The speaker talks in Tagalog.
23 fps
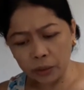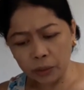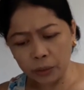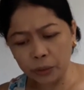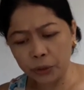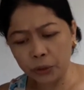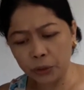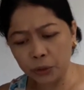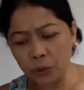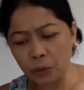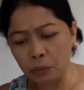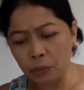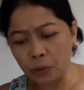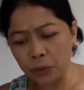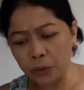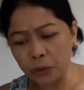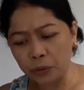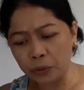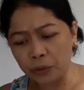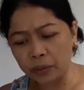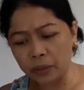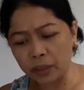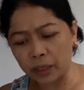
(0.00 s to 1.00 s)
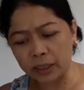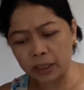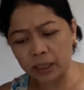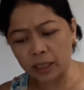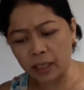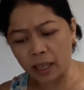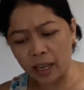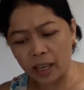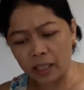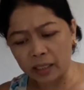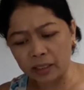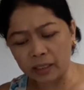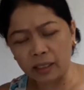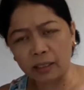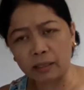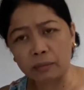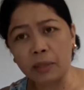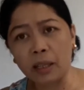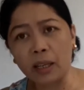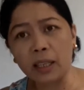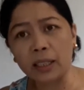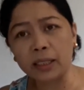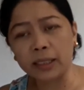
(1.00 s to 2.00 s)
Gusto mo yung kasiraan
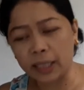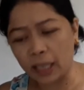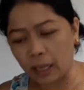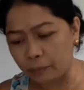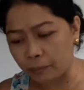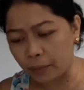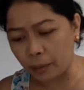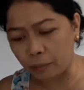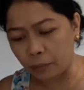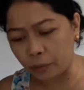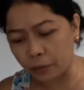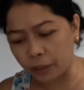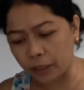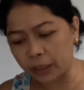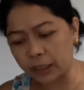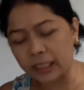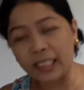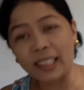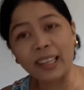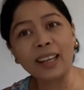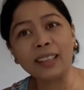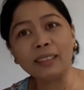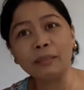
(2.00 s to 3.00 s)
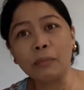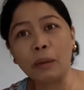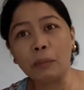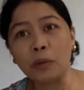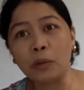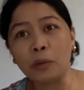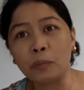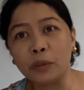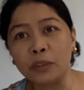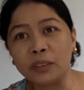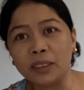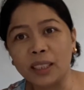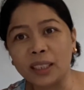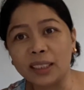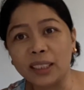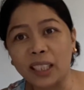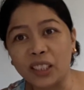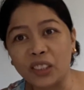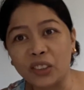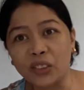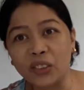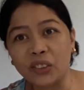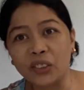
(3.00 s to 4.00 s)
ng mga kasama mo is lahat mapupunta
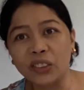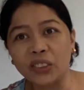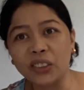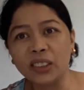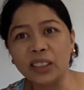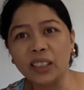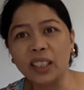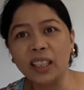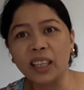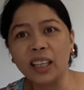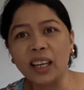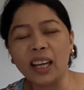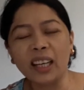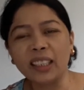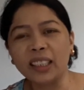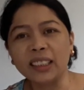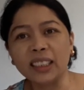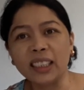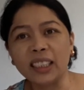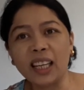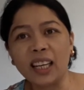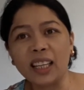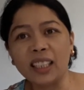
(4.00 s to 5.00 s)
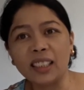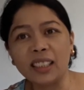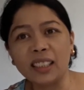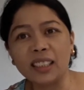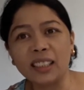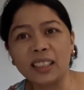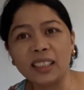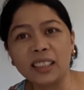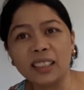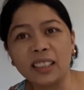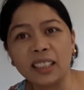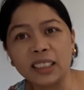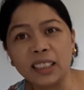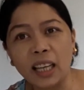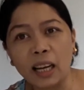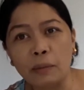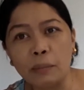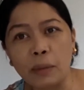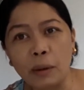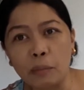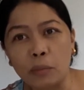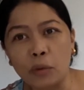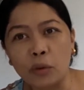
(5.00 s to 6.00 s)
sa'yo. Ay, kasiraan ng
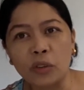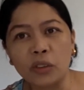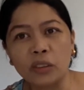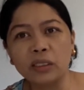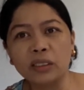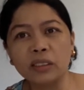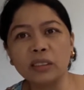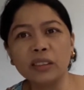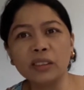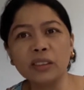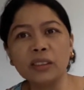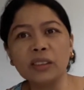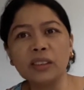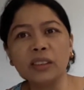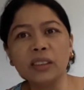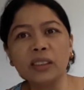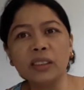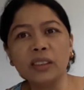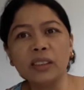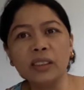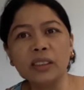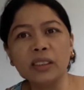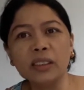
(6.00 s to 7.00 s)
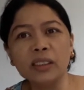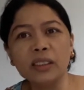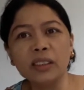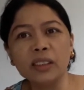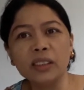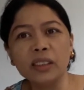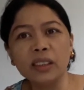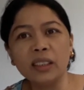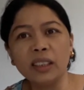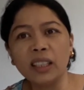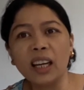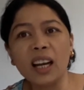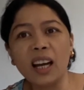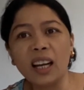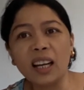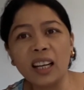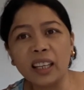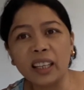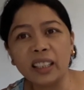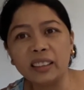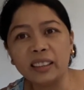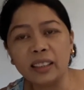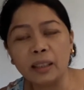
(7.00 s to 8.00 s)
kasama mo,
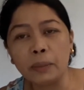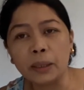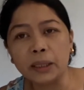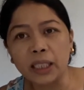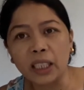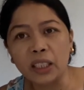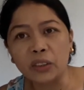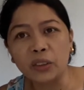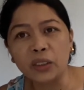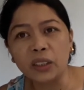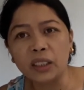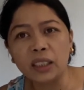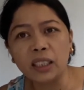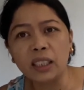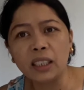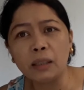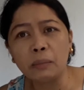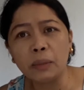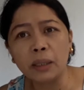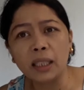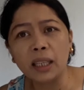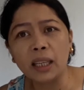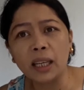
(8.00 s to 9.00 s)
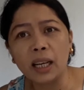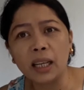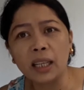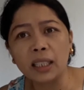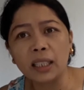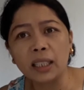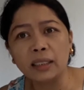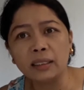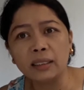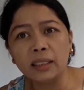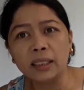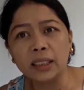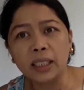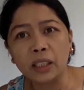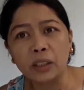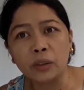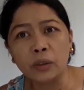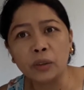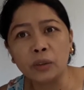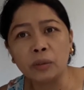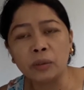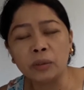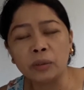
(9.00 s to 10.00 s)
nakakaganda ba sa'yo? Hindi naman nakakaganda
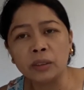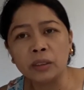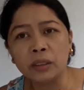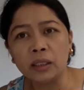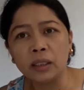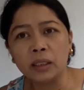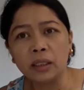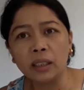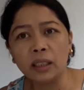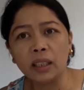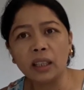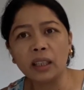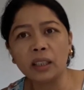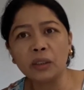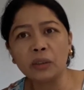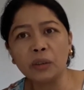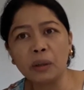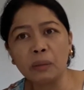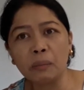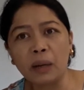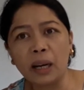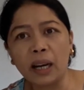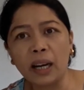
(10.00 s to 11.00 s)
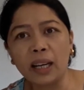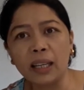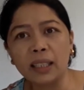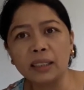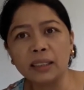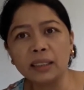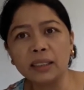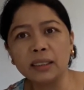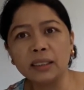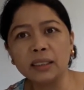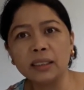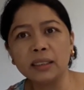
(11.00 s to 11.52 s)
sa'yo. Ano ka ba?